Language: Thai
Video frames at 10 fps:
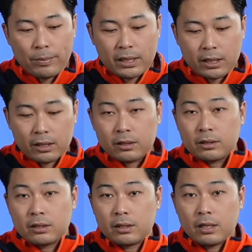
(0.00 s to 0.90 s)
รวมไปถึง
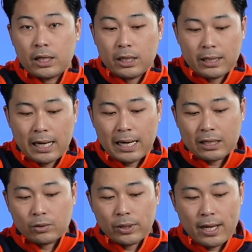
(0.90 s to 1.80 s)
สปอยเลอร์ด้านห
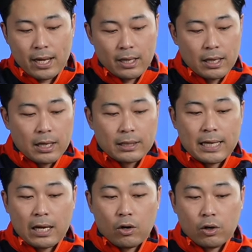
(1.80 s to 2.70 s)
ลังตรงเนี้ย
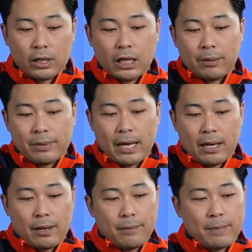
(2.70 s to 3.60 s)
อย่างของเดิมเนี่
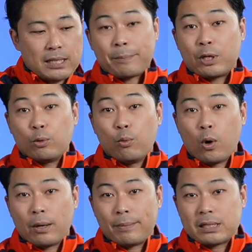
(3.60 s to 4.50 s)
ยจากผิวหม
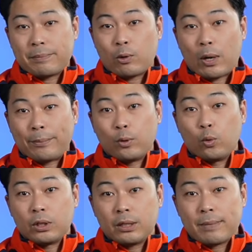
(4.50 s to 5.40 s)
วกมันจะมีความ
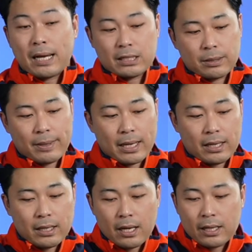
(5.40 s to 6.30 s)
นูนขึ้นมาใช่ไหม
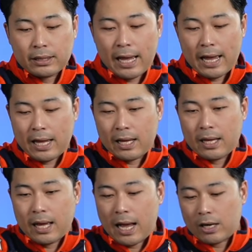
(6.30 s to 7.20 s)
ฮะแต่
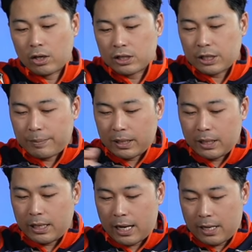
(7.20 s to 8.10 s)
Aeron GP
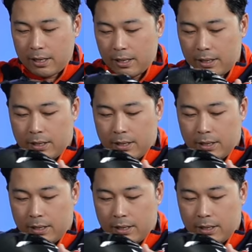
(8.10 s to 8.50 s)
เนี่ย